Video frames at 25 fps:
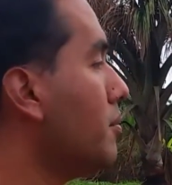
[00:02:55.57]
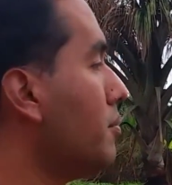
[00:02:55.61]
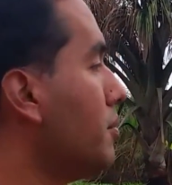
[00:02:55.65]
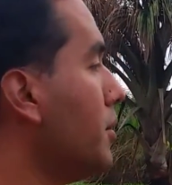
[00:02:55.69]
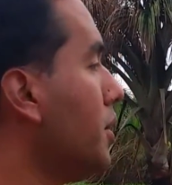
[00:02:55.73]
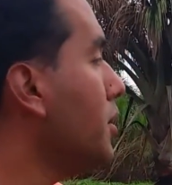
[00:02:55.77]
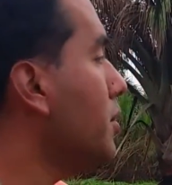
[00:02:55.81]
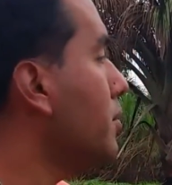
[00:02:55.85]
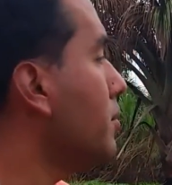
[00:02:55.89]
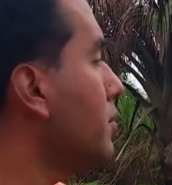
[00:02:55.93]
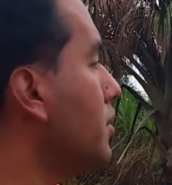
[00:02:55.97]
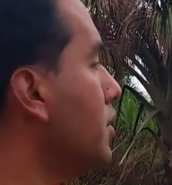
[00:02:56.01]

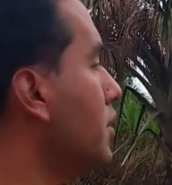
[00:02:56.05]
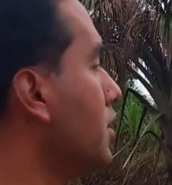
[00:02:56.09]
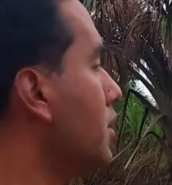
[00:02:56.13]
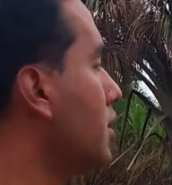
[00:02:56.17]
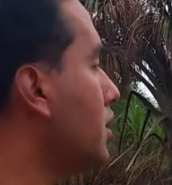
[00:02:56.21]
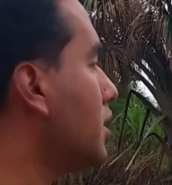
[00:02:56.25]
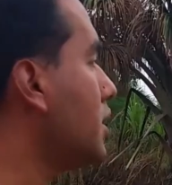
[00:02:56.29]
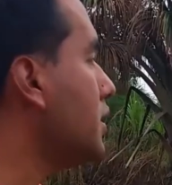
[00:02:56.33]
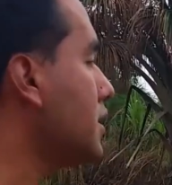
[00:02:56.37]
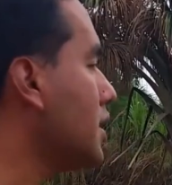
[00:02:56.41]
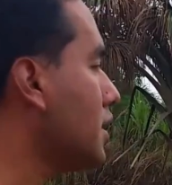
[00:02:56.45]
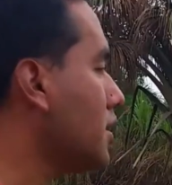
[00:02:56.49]
Bueno,
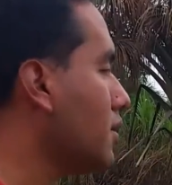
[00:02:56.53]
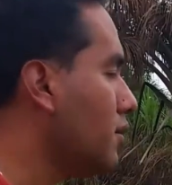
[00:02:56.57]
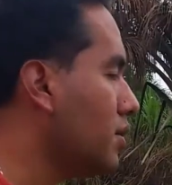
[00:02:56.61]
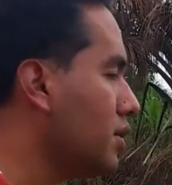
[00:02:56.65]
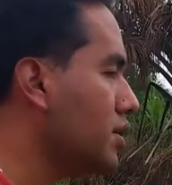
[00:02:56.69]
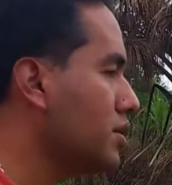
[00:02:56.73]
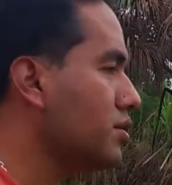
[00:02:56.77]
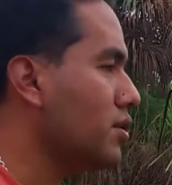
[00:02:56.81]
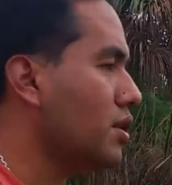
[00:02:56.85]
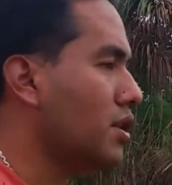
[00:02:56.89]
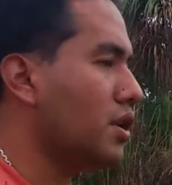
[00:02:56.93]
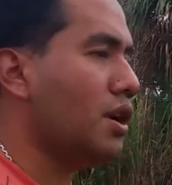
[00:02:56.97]
quizás
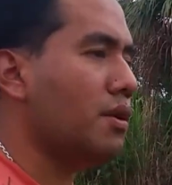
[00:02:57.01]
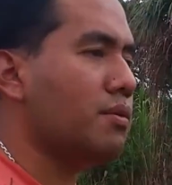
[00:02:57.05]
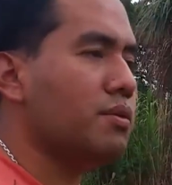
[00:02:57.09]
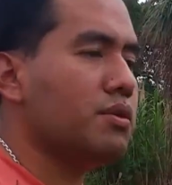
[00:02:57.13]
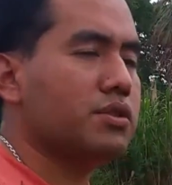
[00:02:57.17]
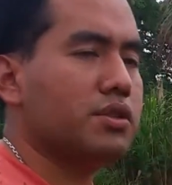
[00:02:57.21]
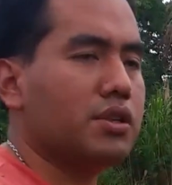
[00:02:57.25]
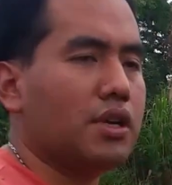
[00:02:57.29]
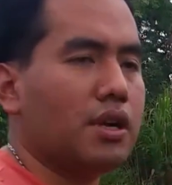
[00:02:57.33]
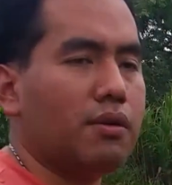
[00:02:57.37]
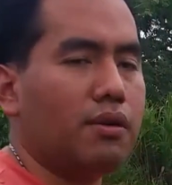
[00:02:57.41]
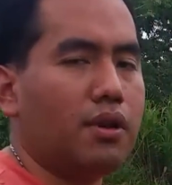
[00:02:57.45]
con esto
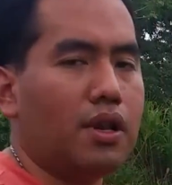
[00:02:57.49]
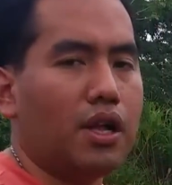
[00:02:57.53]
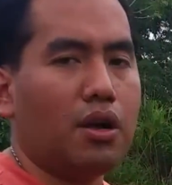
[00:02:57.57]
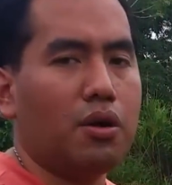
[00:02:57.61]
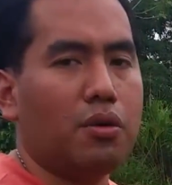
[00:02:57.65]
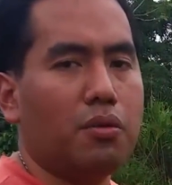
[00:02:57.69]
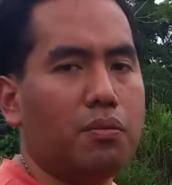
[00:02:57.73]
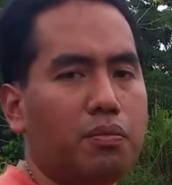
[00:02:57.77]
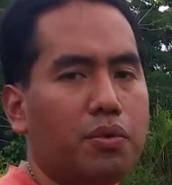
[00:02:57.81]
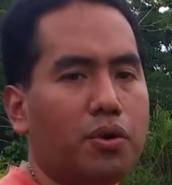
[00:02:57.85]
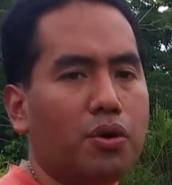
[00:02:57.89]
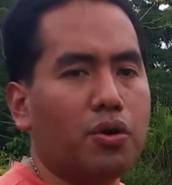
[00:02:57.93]
hayamos
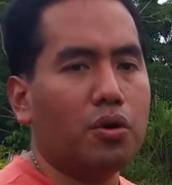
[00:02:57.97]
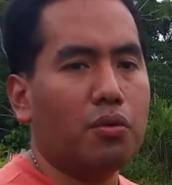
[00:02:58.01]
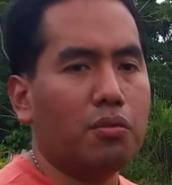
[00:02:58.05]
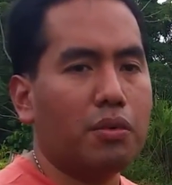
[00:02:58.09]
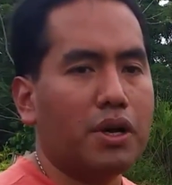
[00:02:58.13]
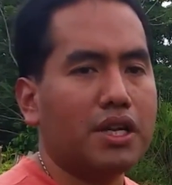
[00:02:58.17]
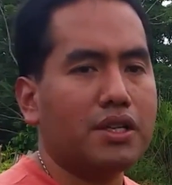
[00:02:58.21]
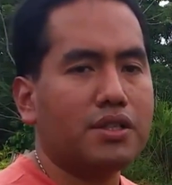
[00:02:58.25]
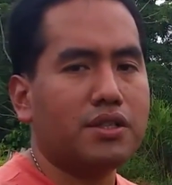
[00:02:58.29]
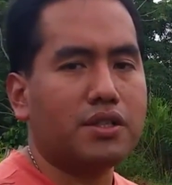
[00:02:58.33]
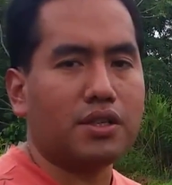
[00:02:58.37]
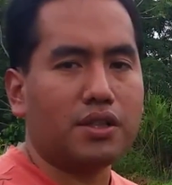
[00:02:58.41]
hablado un poco
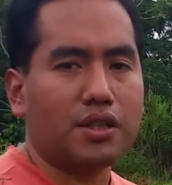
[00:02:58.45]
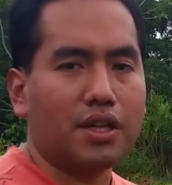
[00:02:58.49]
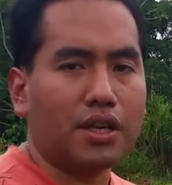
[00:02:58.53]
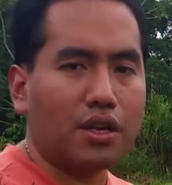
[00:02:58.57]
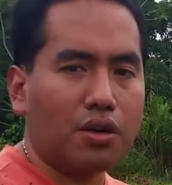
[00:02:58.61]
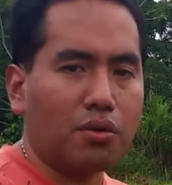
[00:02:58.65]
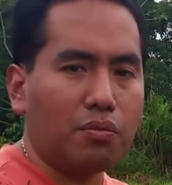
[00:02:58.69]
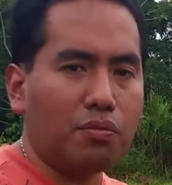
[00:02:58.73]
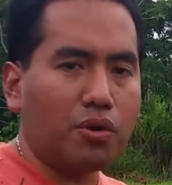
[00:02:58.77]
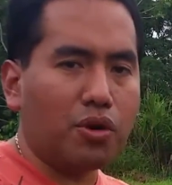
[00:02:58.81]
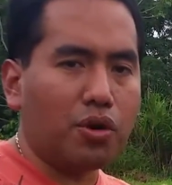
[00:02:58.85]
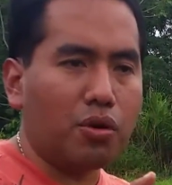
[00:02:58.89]
más y
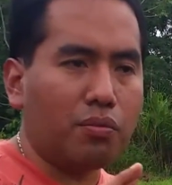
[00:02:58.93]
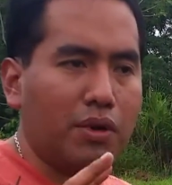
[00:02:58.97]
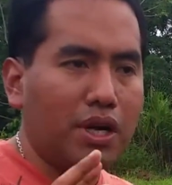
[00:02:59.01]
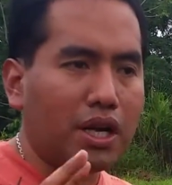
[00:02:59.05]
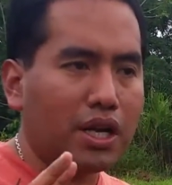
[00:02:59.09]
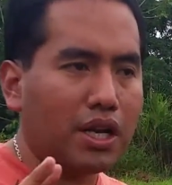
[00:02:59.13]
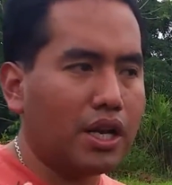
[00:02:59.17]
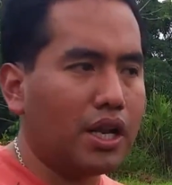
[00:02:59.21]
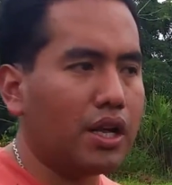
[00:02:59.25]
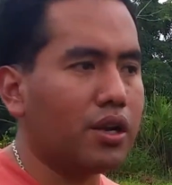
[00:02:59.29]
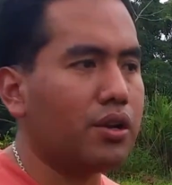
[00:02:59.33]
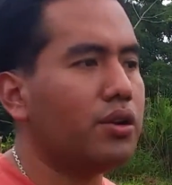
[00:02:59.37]
tenga un poco
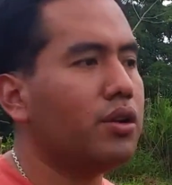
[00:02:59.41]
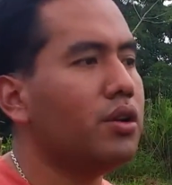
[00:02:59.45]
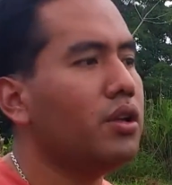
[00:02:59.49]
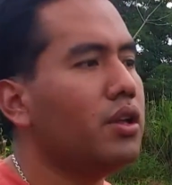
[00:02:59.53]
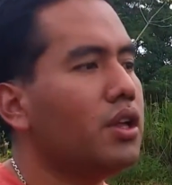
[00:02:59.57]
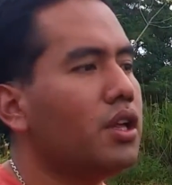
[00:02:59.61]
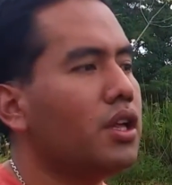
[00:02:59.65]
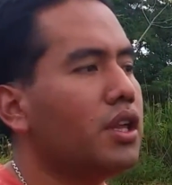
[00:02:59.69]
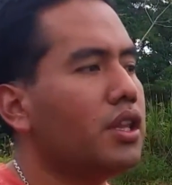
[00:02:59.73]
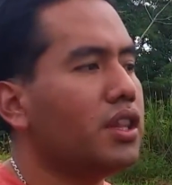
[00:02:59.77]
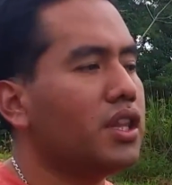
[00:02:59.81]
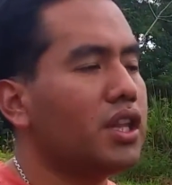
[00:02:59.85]
más claro
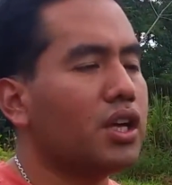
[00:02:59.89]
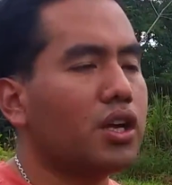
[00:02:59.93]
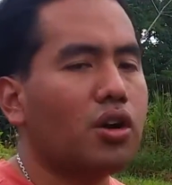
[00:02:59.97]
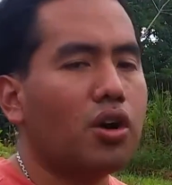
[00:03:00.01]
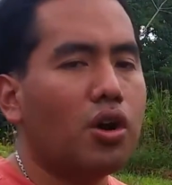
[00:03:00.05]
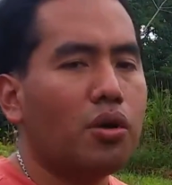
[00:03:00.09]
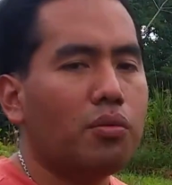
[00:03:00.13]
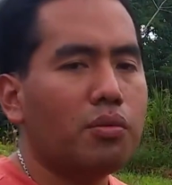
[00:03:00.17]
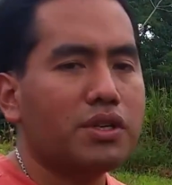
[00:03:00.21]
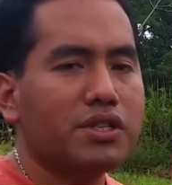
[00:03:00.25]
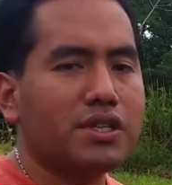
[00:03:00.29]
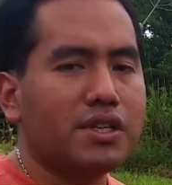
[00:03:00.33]
de
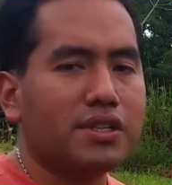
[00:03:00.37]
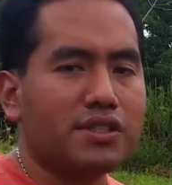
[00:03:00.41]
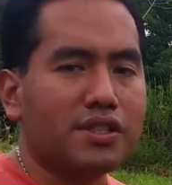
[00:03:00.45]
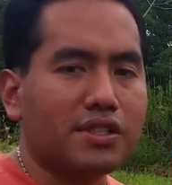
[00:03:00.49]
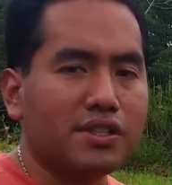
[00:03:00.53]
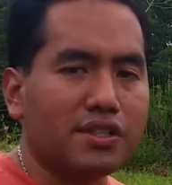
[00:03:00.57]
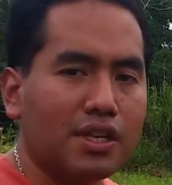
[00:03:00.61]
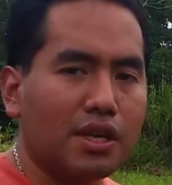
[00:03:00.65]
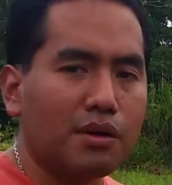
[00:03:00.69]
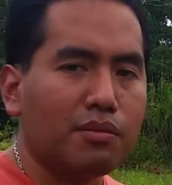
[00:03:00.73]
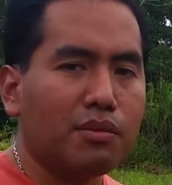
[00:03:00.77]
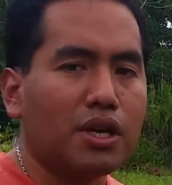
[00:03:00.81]
cómo es el
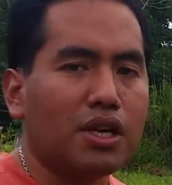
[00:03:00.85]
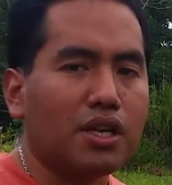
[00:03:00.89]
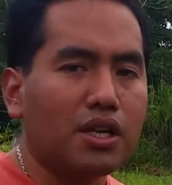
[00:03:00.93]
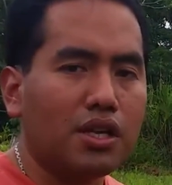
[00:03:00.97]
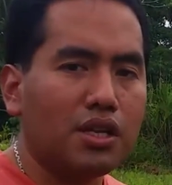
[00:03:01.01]
sistema